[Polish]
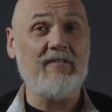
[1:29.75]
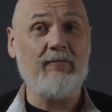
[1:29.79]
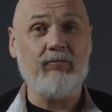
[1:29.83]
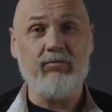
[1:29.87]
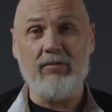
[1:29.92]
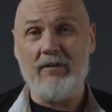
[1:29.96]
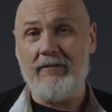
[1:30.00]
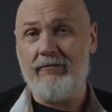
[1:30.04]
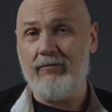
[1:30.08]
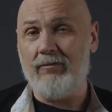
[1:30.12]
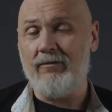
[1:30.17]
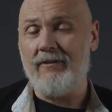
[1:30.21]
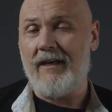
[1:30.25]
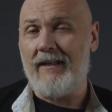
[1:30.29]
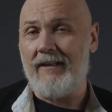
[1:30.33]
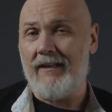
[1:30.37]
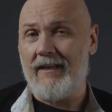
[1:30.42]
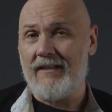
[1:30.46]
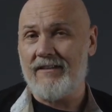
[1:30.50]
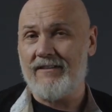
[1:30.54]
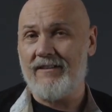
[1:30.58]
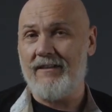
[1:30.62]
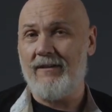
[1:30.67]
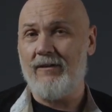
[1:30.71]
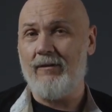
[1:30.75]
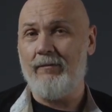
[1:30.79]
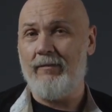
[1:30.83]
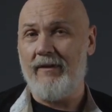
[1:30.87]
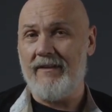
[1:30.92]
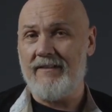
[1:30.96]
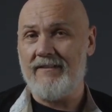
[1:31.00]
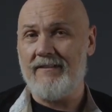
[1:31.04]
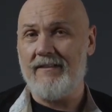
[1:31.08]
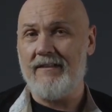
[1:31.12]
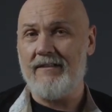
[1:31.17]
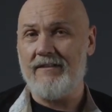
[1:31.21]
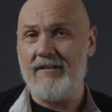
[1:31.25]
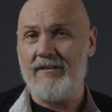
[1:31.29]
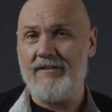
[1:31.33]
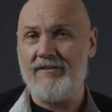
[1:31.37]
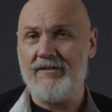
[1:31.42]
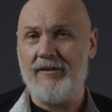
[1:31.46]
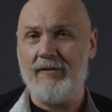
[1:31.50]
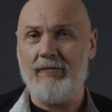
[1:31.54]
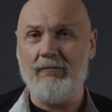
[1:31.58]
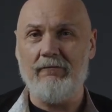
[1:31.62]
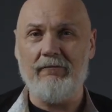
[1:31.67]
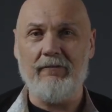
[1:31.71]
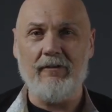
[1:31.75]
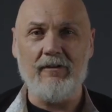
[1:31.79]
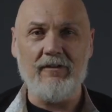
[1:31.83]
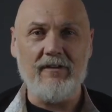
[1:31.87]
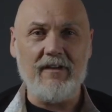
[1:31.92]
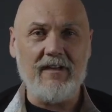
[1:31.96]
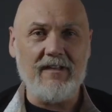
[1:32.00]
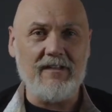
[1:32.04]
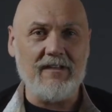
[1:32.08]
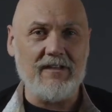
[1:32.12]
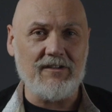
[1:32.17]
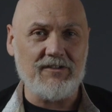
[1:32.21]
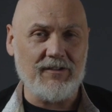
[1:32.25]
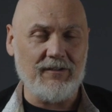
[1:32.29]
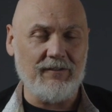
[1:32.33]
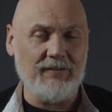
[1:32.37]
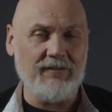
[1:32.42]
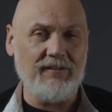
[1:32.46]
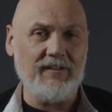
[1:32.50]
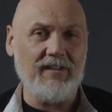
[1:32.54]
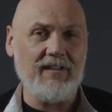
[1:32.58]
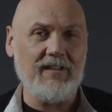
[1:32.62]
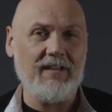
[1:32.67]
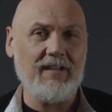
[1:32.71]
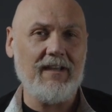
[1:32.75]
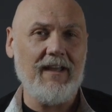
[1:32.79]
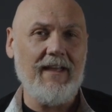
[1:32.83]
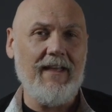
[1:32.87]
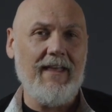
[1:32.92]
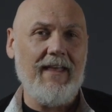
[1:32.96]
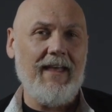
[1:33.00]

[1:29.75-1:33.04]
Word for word: wpływu na nasze obecne życie. Uwolnienie się od nich